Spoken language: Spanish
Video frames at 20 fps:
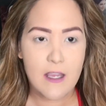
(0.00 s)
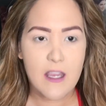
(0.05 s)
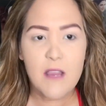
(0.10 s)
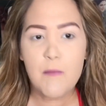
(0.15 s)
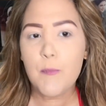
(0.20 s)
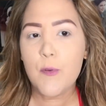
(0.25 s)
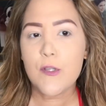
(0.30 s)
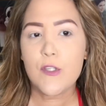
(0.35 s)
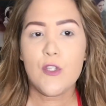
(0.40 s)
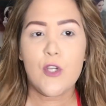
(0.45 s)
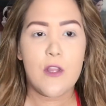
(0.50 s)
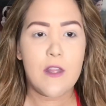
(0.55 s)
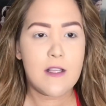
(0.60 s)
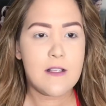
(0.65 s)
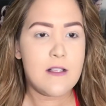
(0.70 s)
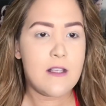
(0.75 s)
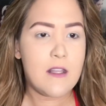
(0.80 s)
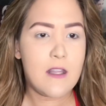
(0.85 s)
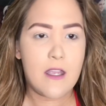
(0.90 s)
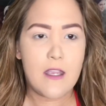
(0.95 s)
Y pues yo
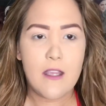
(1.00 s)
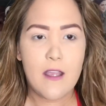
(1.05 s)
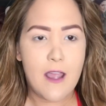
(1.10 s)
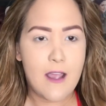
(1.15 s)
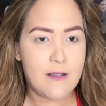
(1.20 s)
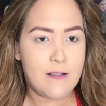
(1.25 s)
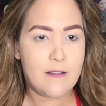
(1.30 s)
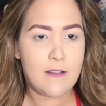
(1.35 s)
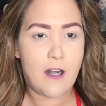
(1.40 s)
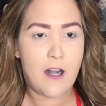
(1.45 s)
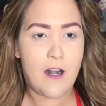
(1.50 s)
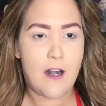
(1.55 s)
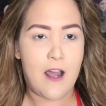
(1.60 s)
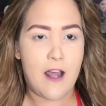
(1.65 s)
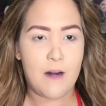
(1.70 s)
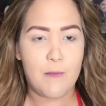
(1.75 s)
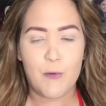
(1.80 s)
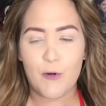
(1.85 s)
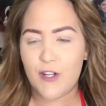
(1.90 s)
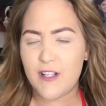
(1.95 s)
decidí
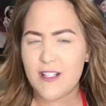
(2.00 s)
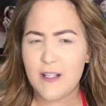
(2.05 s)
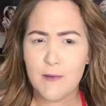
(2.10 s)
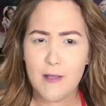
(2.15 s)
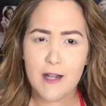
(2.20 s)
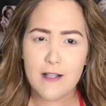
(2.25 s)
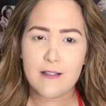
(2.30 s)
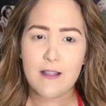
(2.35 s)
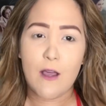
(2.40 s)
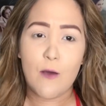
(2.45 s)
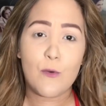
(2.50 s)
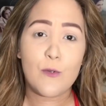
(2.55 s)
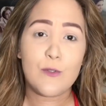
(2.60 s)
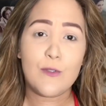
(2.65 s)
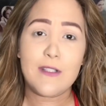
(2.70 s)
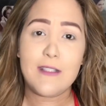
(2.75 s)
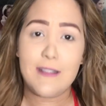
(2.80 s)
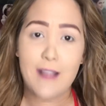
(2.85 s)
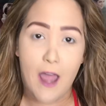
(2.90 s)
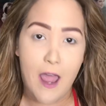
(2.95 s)
estrenar, porque si vieras que a
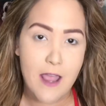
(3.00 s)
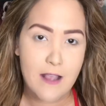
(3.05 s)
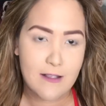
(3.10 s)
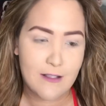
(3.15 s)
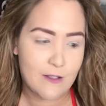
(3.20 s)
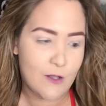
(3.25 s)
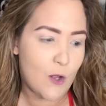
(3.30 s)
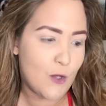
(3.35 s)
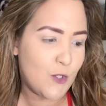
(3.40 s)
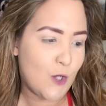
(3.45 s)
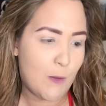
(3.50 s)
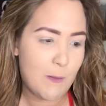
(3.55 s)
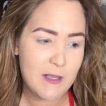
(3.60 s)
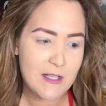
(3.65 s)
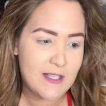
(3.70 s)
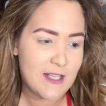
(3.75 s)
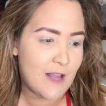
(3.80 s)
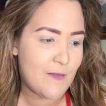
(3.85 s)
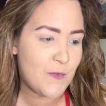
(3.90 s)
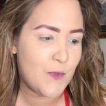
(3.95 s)
gusto está esto, yo
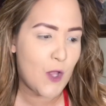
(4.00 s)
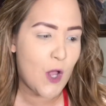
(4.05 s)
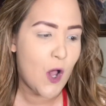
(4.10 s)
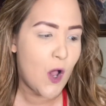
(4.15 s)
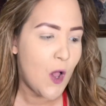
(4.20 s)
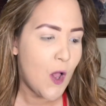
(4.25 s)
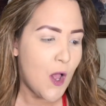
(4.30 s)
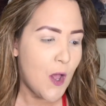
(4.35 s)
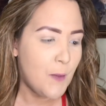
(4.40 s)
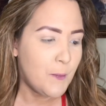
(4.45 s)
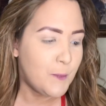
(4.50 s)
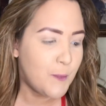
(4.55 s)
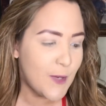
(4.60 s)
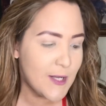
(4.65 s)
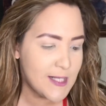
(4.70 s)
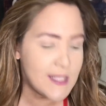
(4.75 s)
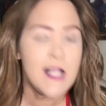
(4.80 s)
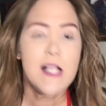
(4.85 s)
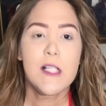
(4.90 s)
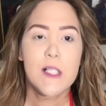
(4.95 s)
me siento
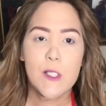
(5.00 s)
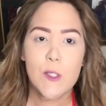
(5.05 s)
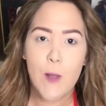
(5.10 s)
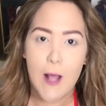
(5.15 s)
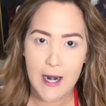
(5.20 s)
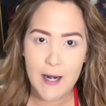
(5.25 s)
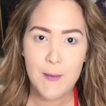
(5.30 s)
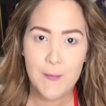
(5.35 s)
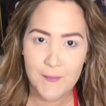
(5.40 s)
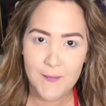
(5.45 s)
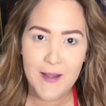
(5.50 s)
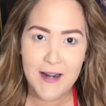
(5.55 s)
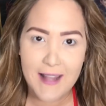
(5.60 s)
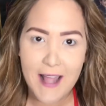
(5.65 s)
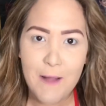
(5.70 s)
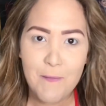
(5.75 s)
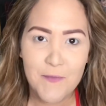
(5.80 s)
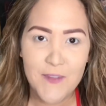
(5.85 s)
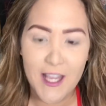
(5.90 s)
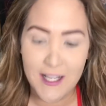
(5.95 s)
pues sensual, ¿verdad?